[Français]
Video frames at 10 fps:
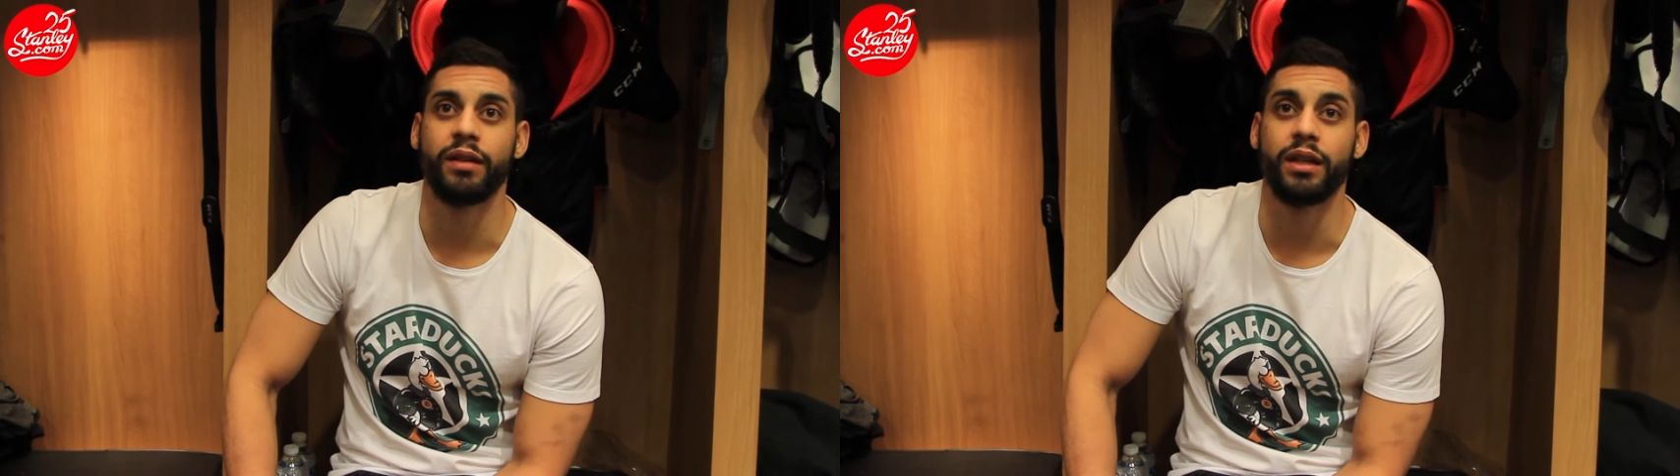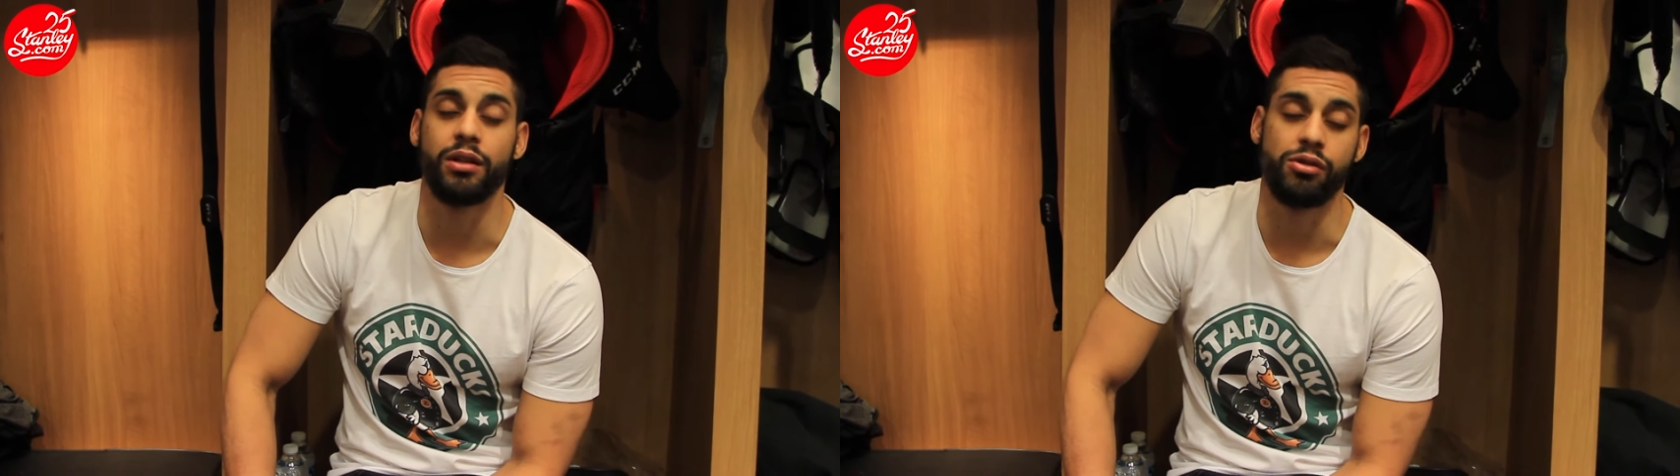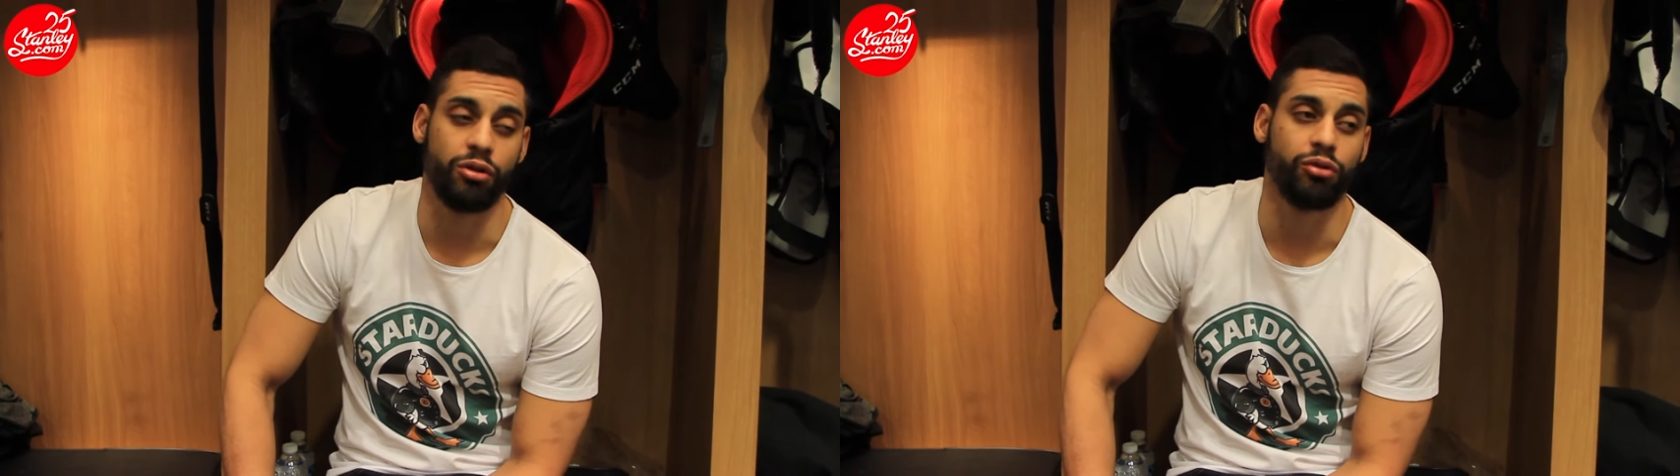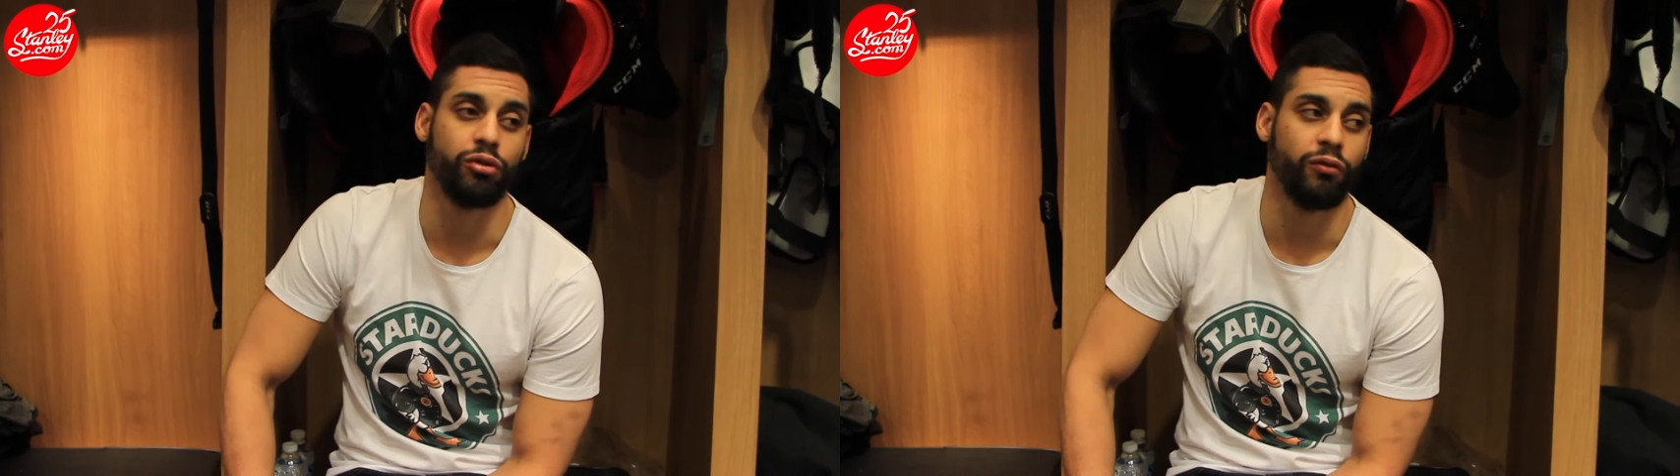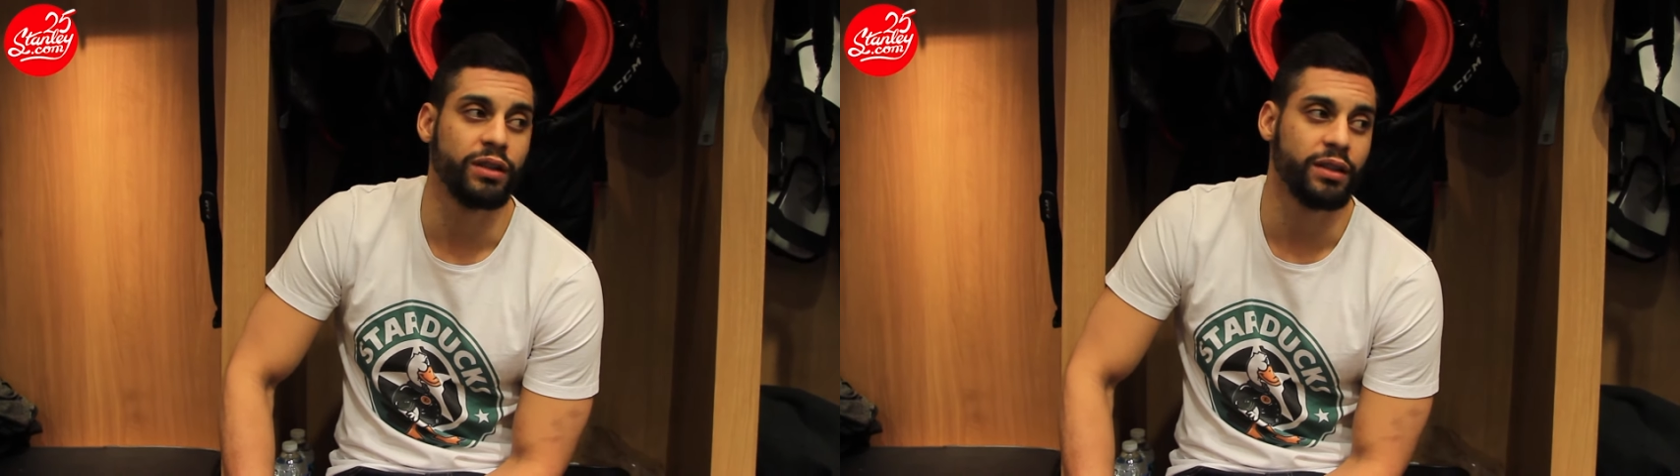Et quand tu le vois